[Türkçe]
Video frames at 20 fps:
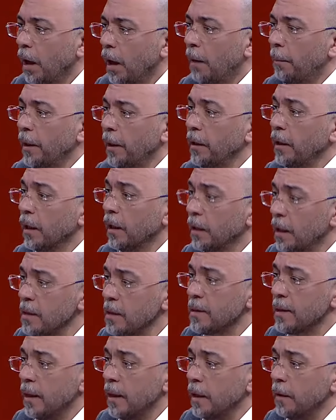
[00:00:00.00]
Ama
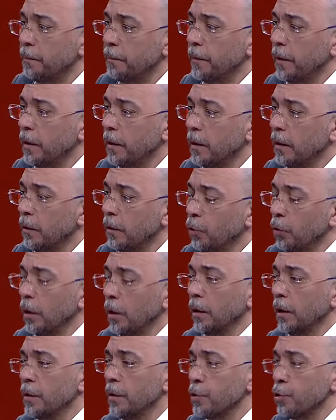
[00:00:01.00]
yalan sahipleri o
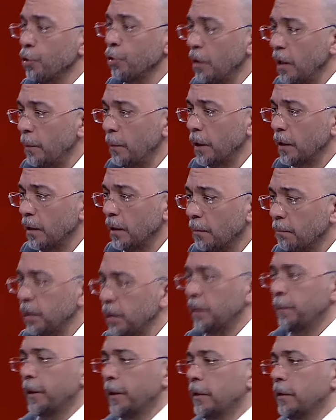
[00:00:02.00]
yalanı söylemekten
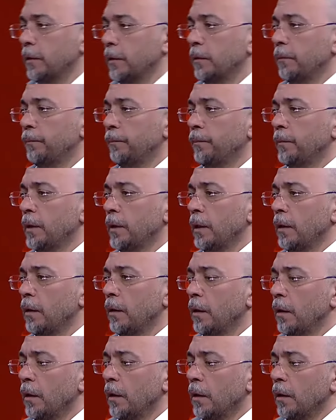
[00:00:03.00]
bıkmadı.
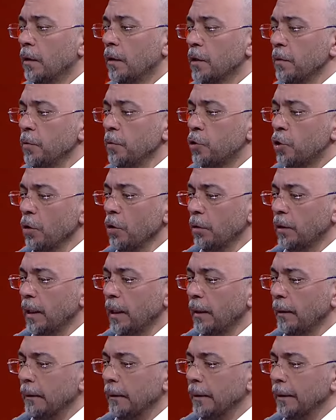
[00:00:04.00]
Şimdi çok
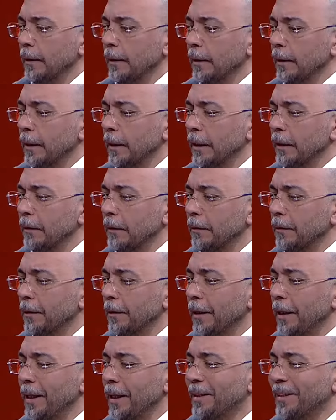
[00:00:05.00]
da e,
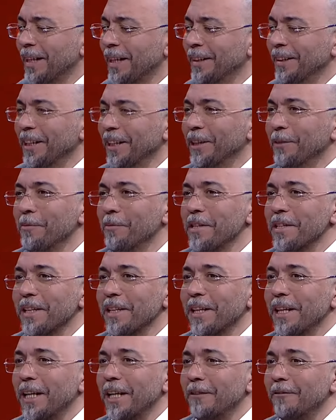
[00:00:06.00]

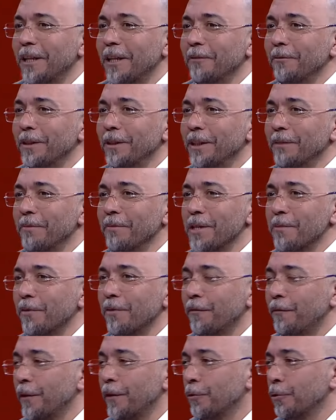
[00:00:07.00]
ekranlarımızda yer vermediğimiz
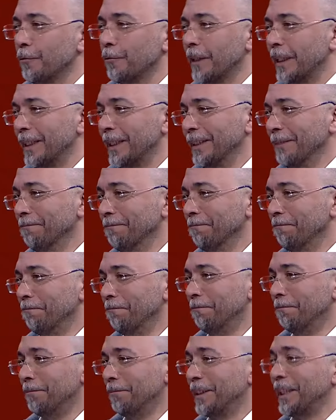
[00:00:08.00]
bir figür var.
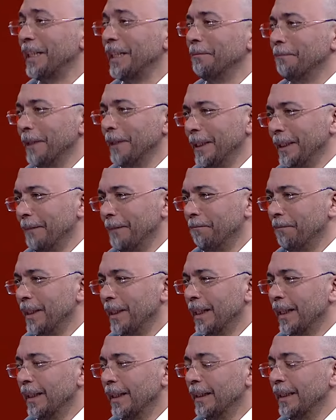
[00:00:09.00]
CHP'li.
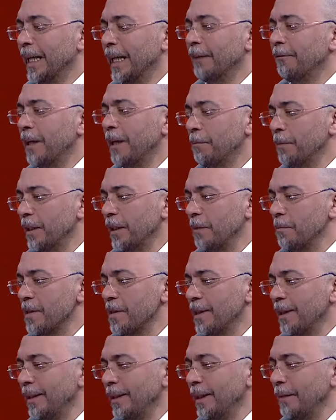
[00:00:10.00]
Yer
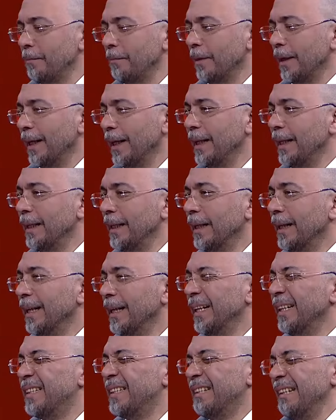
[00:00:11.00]
vermediğimiz dediğim. Abi, hani
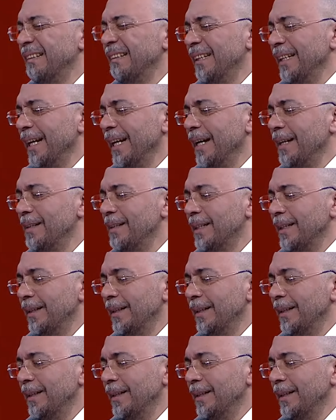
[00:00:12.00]
uyarsın ciddiye, bizi.